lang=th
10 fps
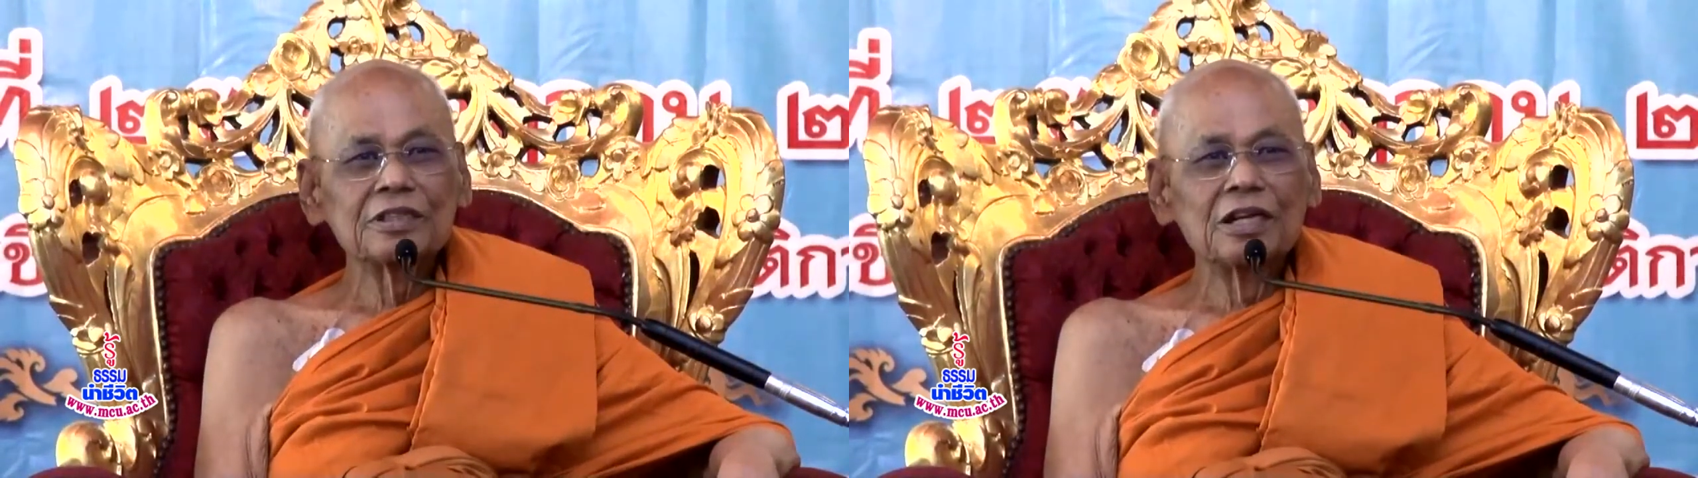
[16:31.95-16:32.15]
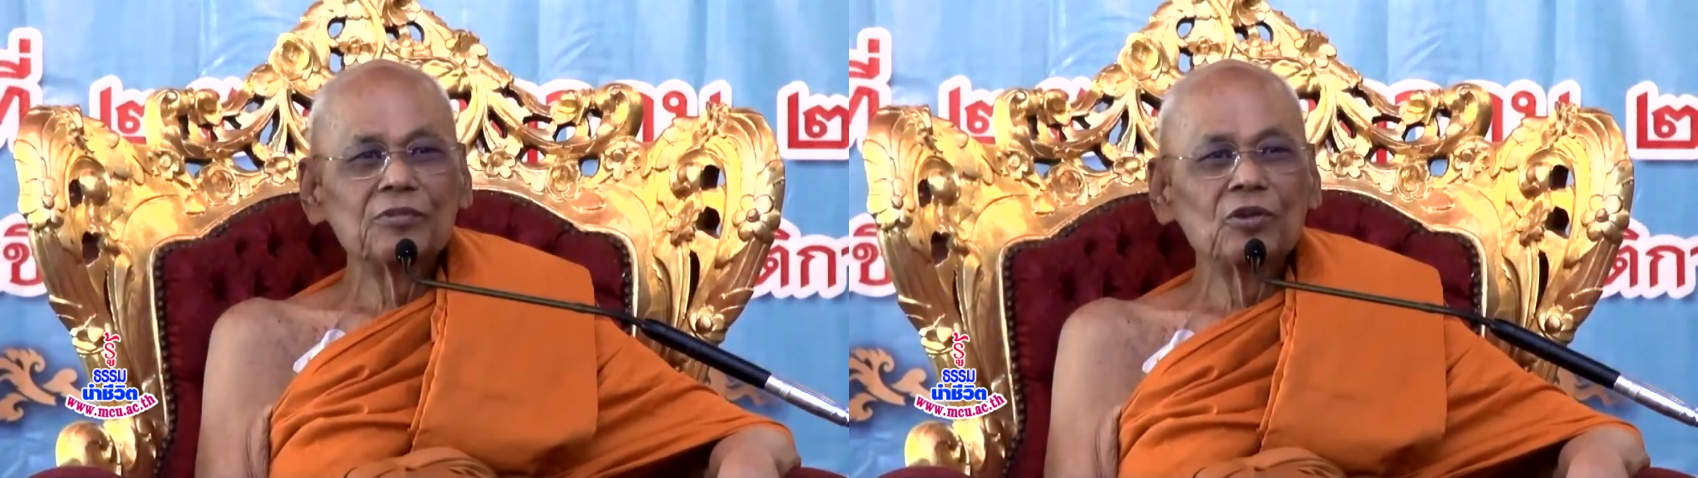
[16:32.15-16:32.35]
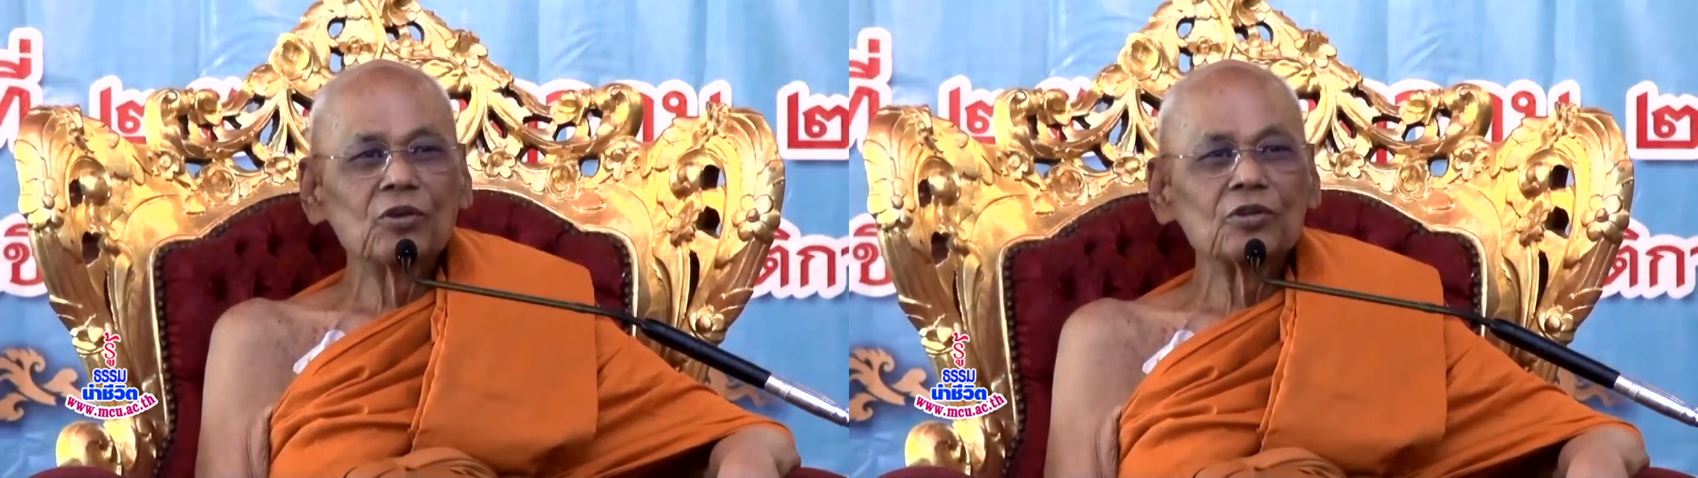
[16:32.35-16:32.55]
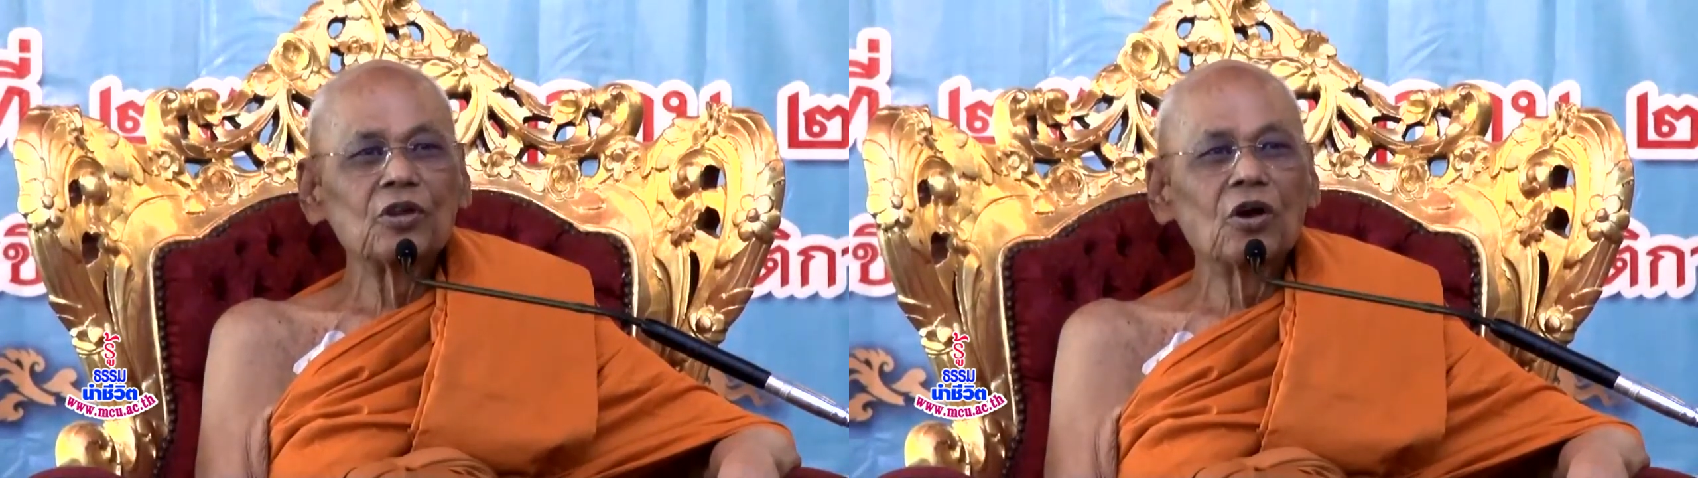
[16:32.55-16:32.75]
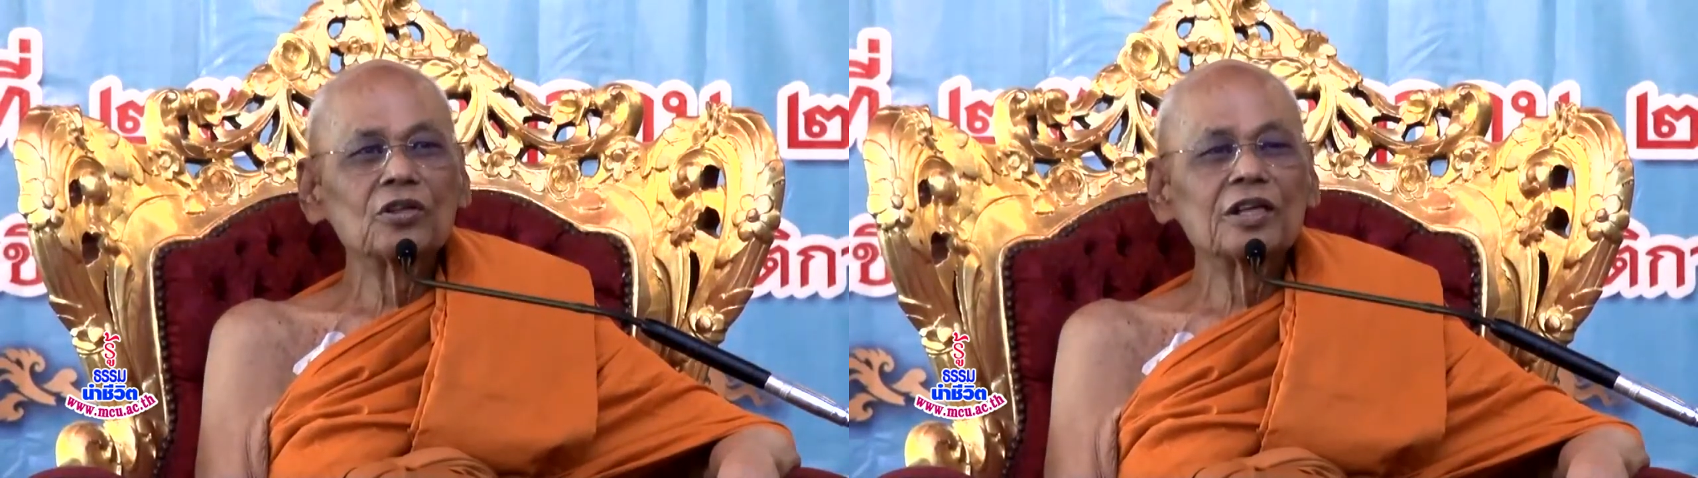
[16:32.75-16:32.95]
กำหนด
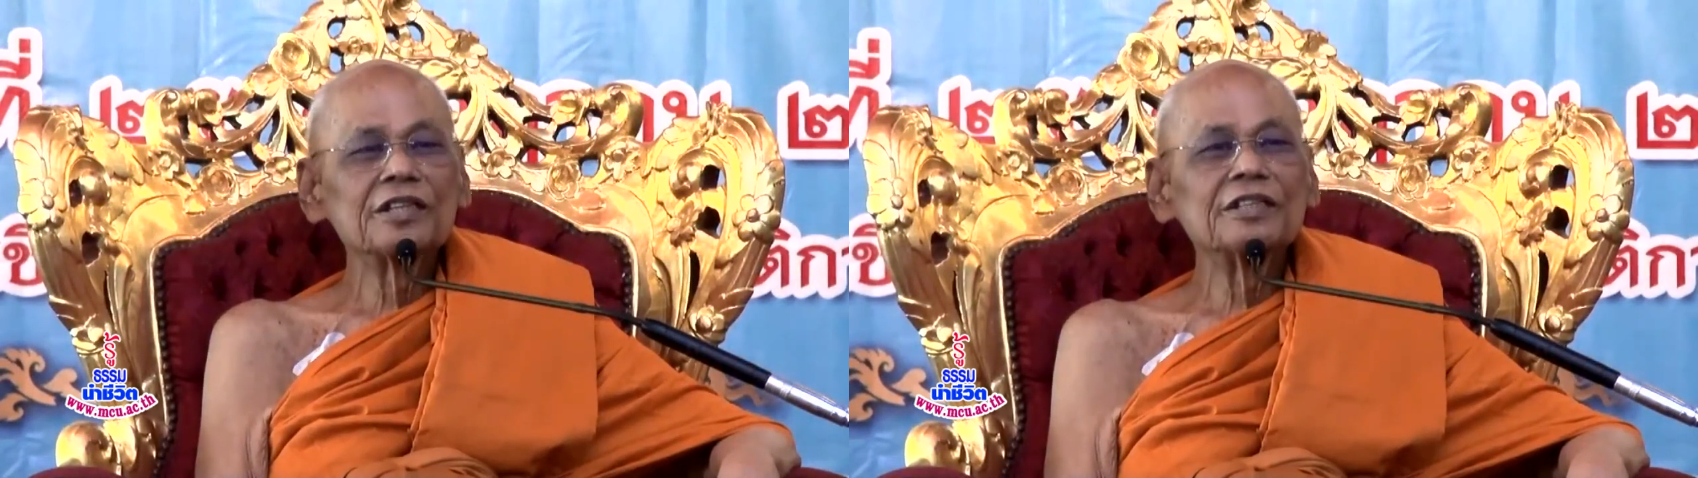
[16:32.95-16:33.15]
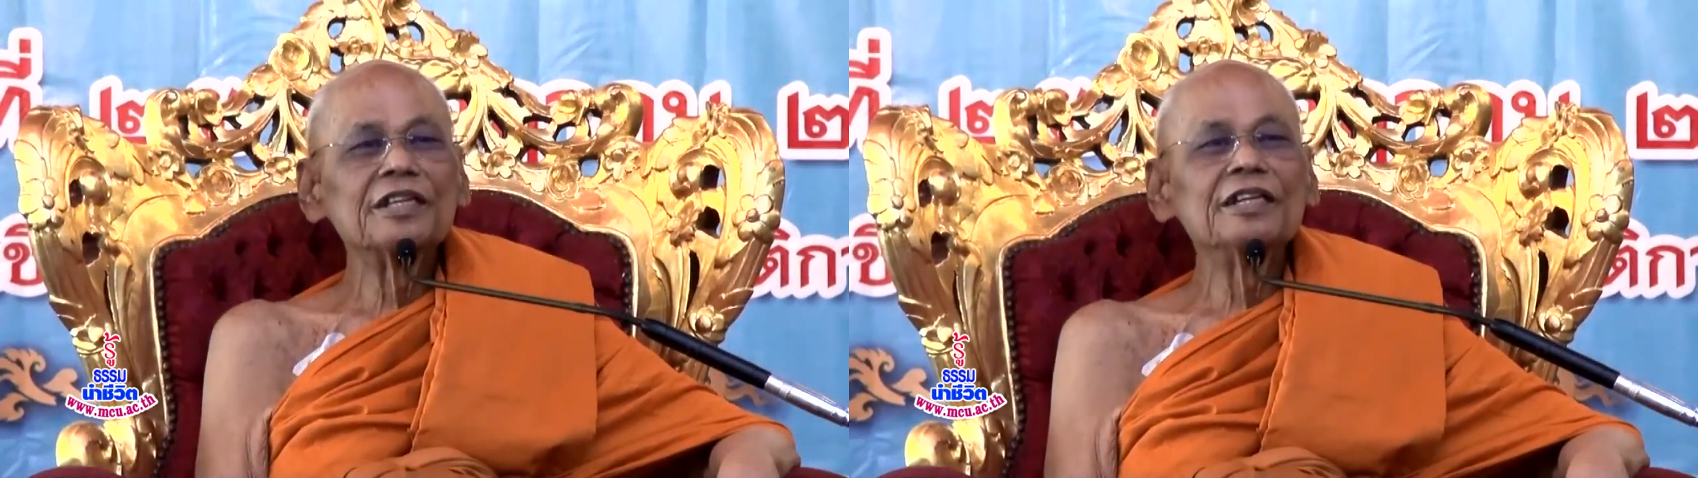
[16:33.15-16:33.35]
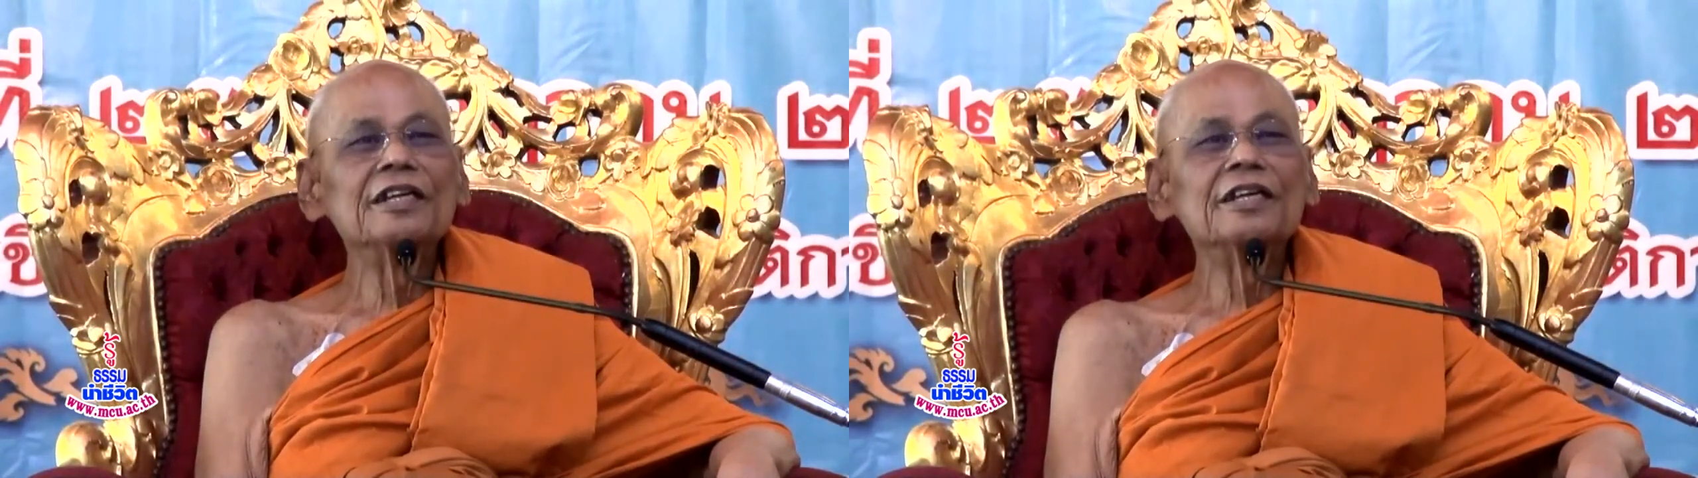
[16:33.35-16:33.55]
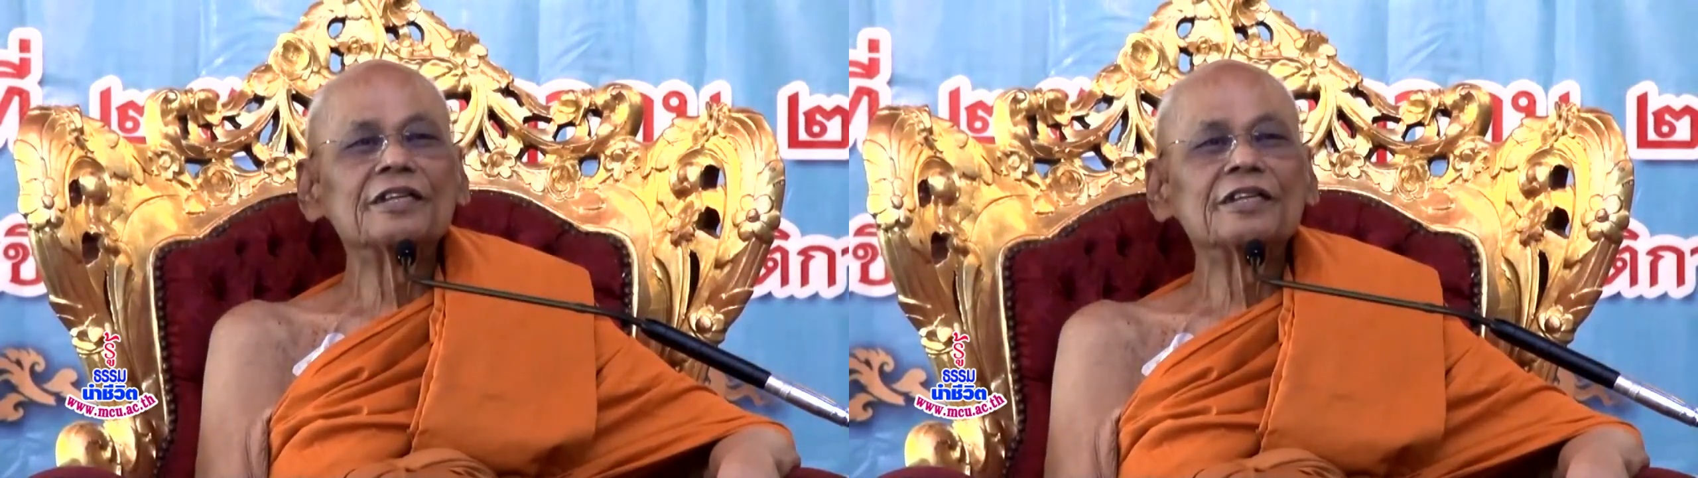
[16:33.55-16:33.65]
หนอทันที